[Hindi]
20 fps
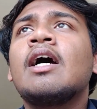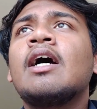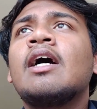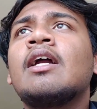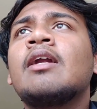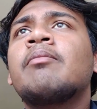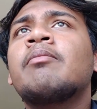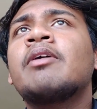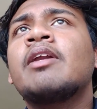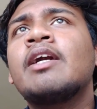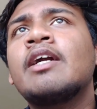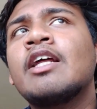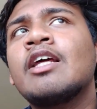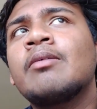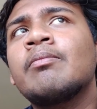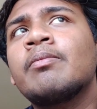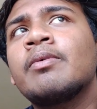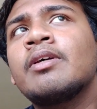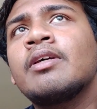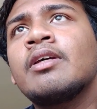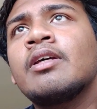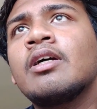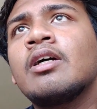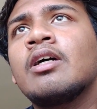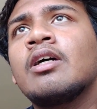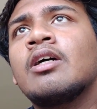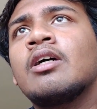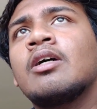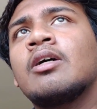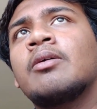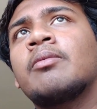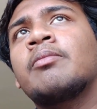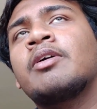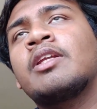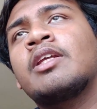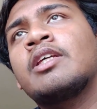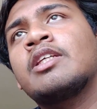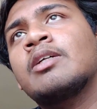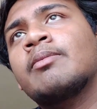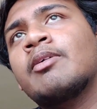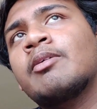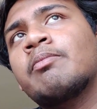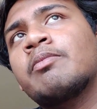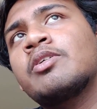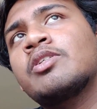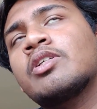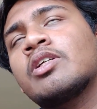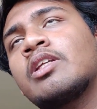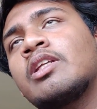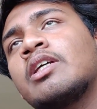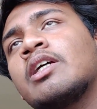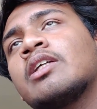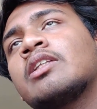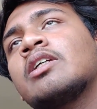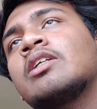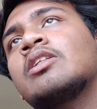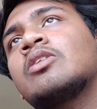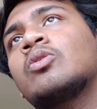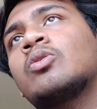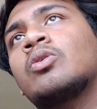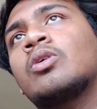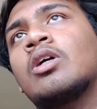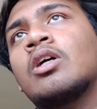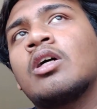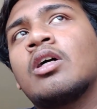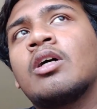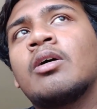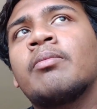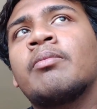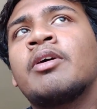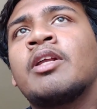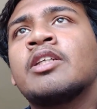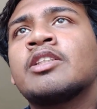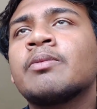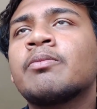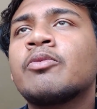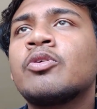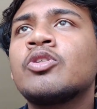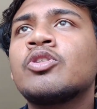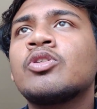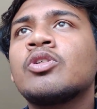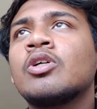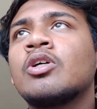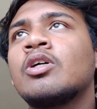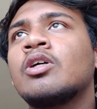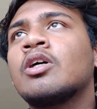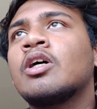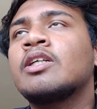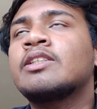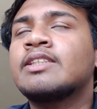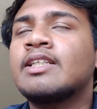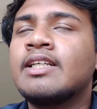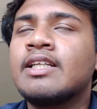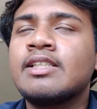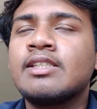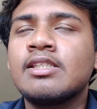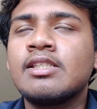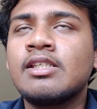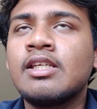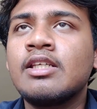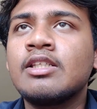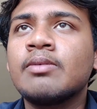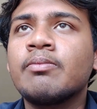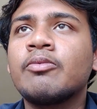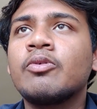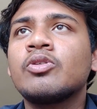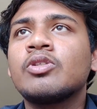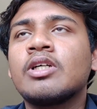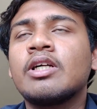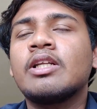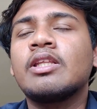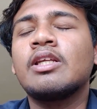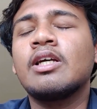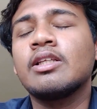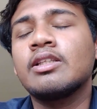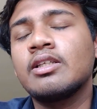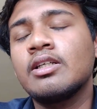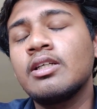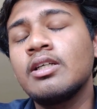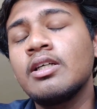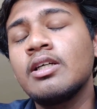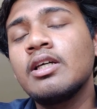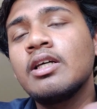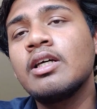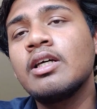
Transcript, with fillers: एंड मेरे टाइम पे आ, मैंने जब एडमिशन लिया था तो आ, मेरा सब कुछ कंसल्टेंसी ने सब कुछ कर दिया था